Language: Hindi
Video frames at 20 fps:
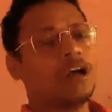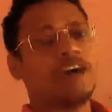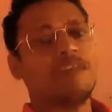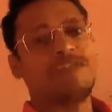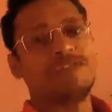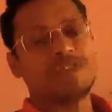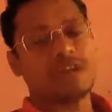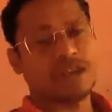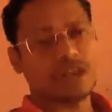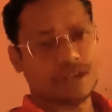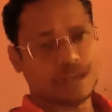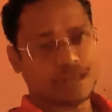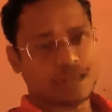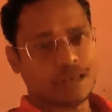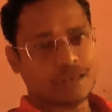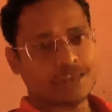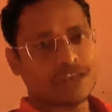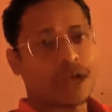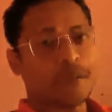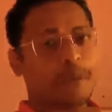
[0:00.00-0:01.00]
काफ़ी सारी
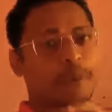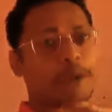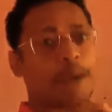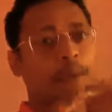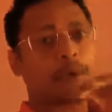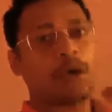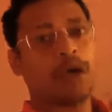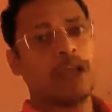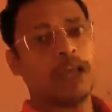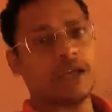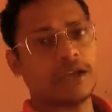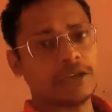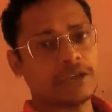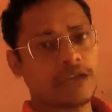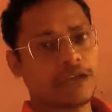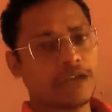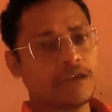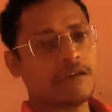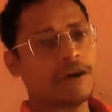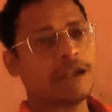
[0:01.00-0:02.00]
जगह है जहाँ पे हम आपको लेके
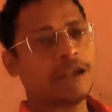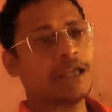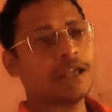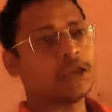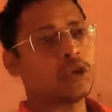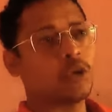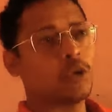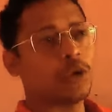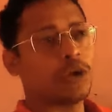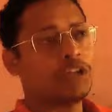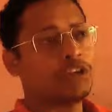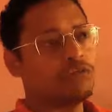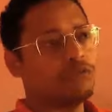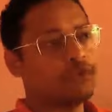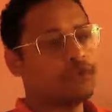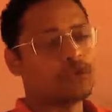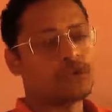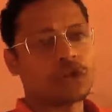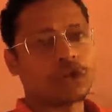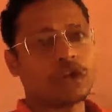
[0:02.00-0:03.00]
जाने वाले हैं तो इन
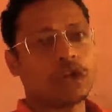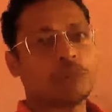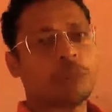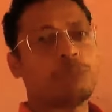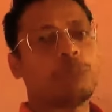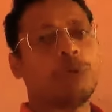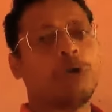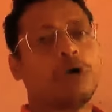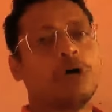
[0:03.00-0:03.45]
फ्यूचर ना